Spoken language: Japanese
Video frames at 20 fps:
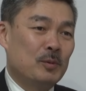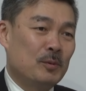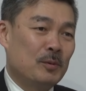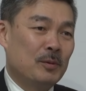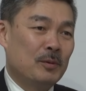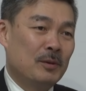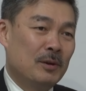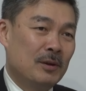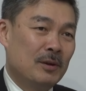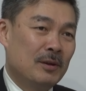ト
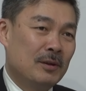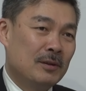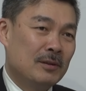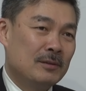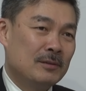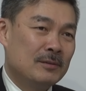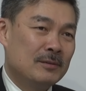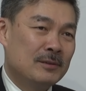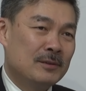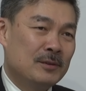の
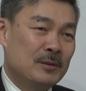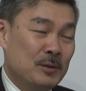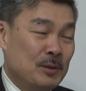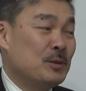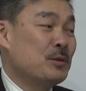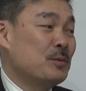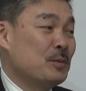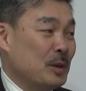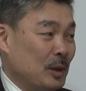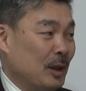水
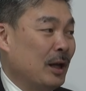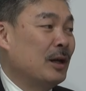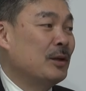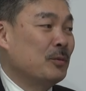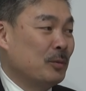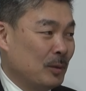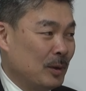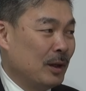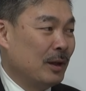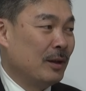準ってない
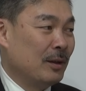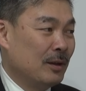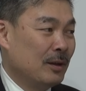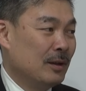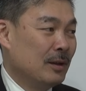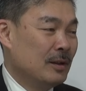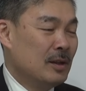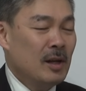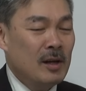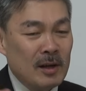ので、
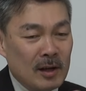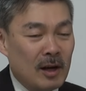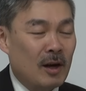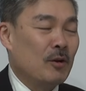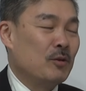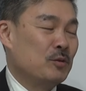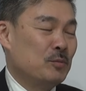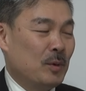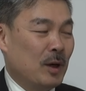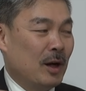誰か
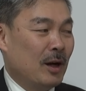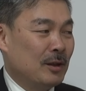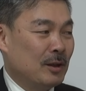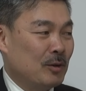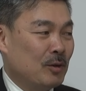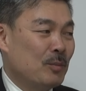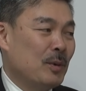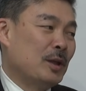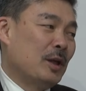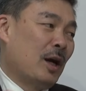が不満が出
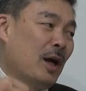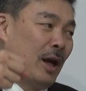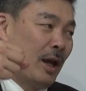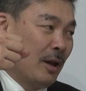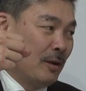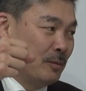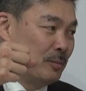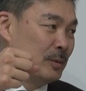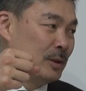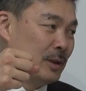るまた変
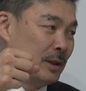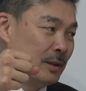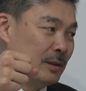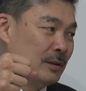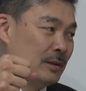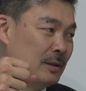えるみたいな。